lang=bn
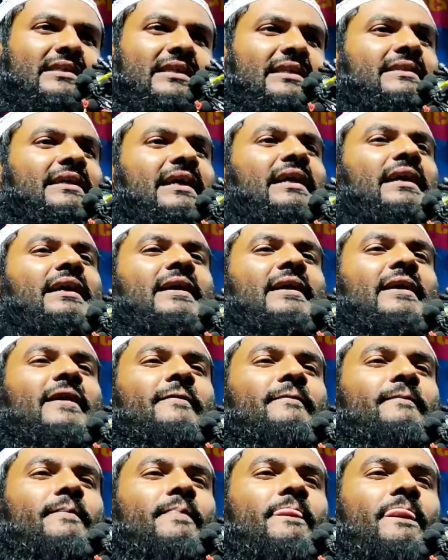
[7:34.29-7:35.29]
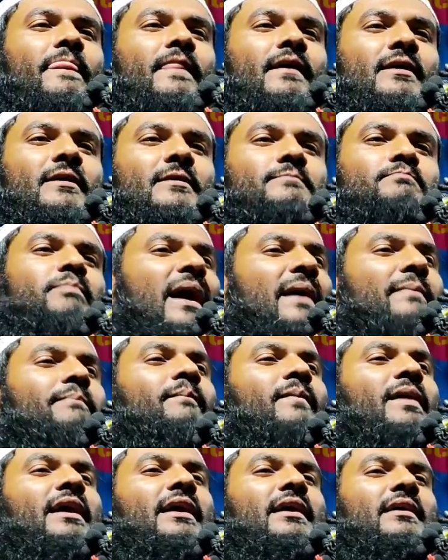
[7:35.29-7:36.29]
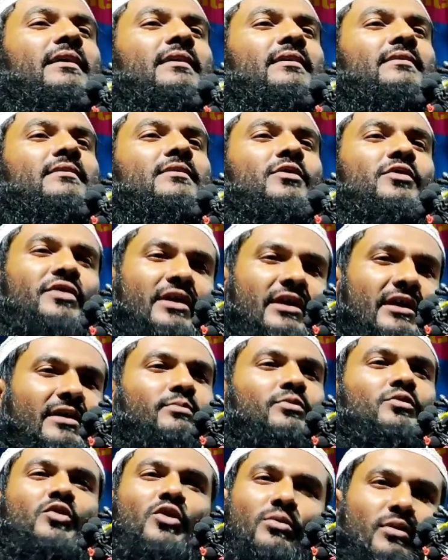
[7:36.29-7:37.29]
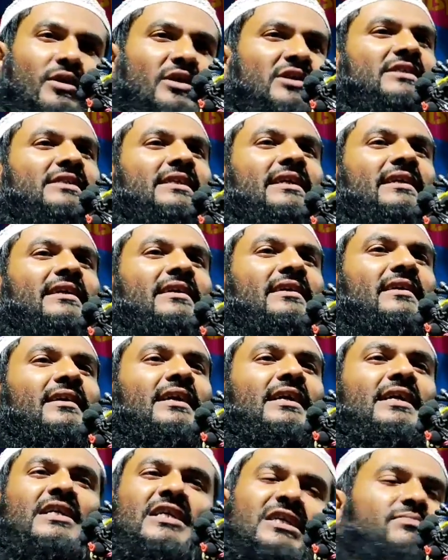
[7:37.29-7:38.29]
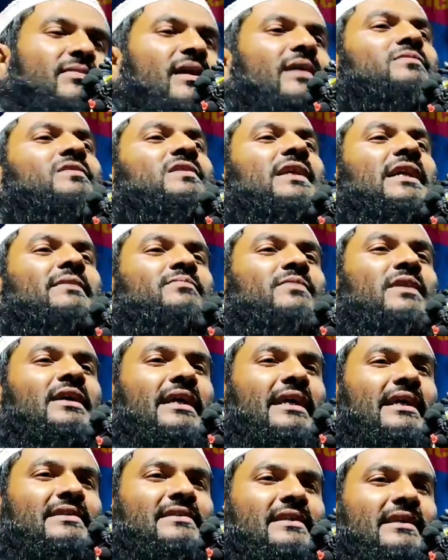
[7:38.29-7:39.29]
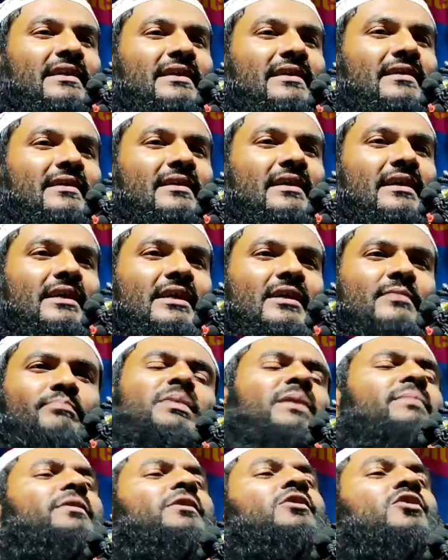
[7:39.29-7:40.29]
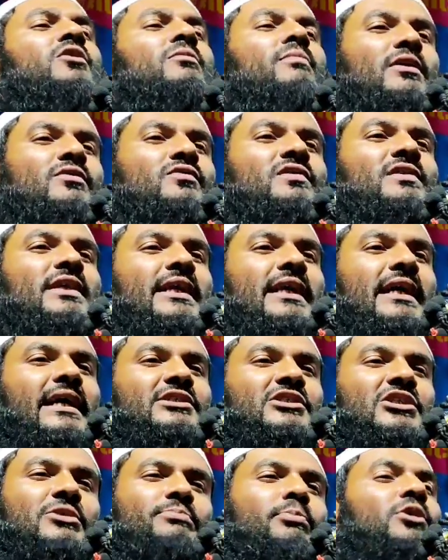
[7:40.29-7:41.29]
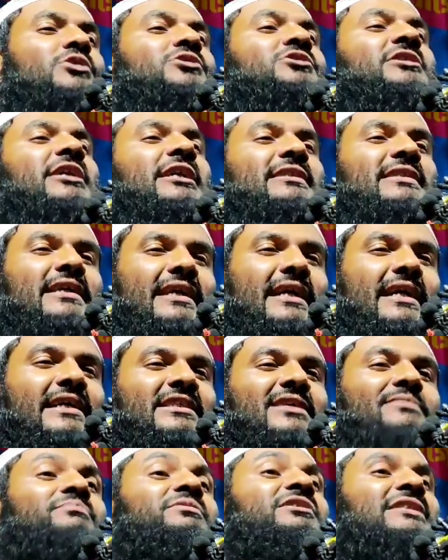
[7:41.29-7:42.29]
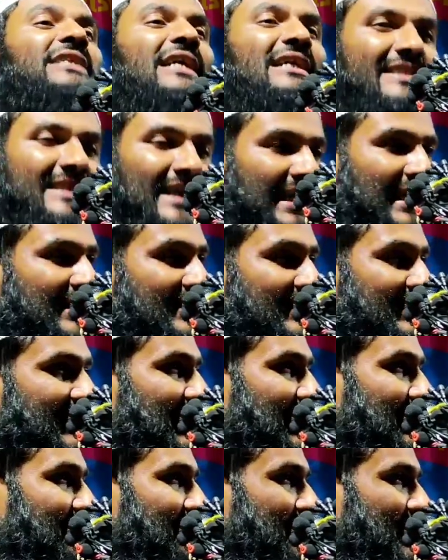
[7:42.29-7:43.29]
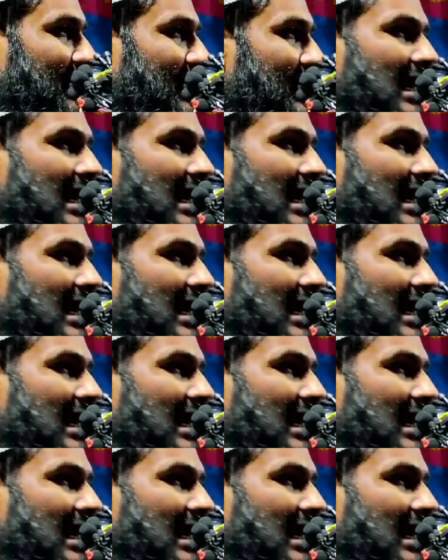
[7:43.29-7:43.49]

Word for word: আজকে যারা বাপ মা হয়ে বুড়ো বয়সে ইমাম সাহেবদের কাছে বিভিন্ন মানুষের কাছে পঞ্চায়েতের কাছে বিচার জানাচ্ছেন